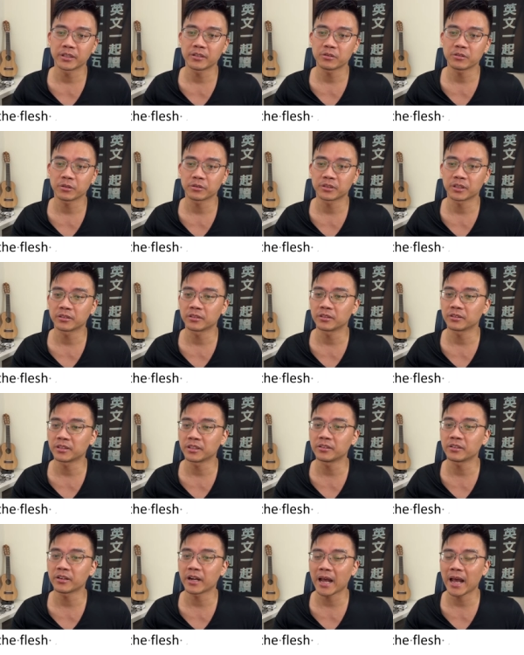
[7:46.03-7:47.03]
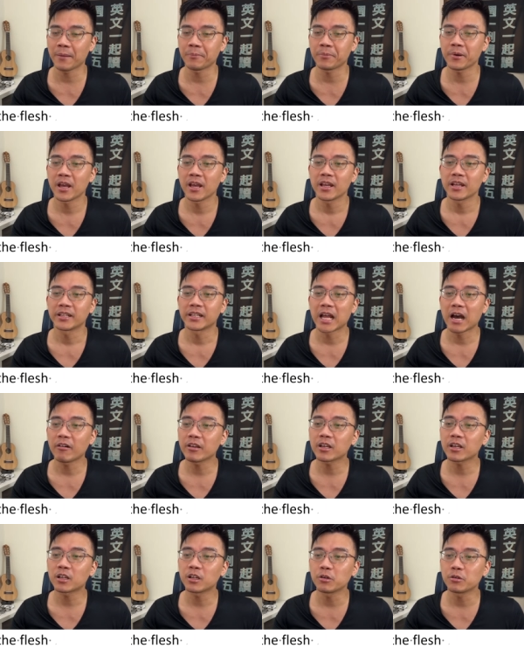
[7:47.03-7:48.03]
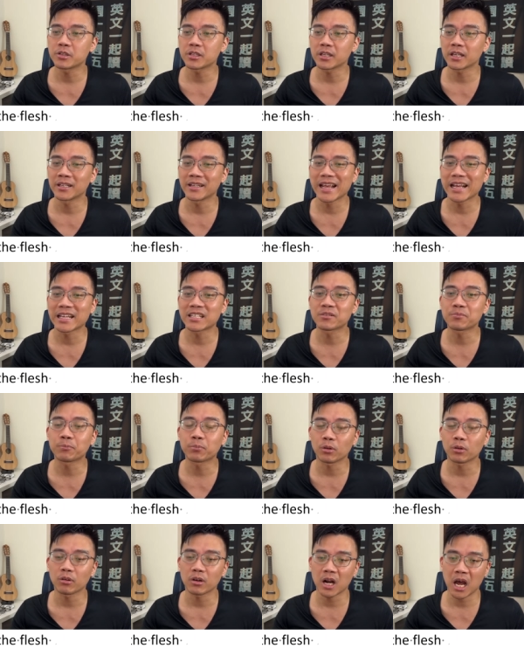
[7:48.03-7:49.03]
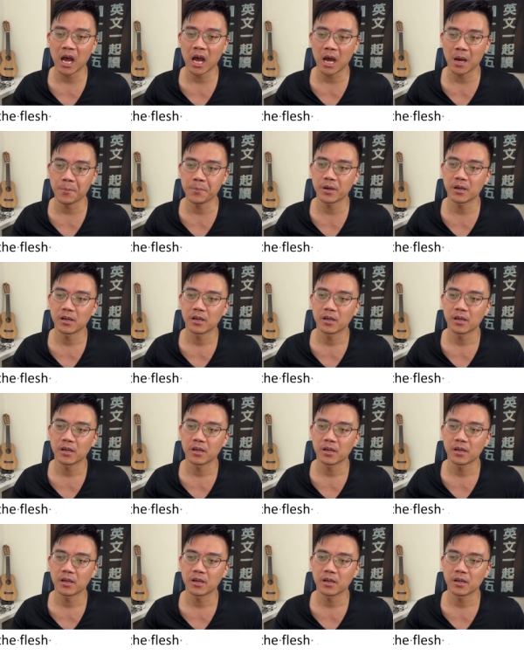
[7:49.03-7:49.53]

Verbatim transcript: 所以 the Tinder app now includes an Explore Hub，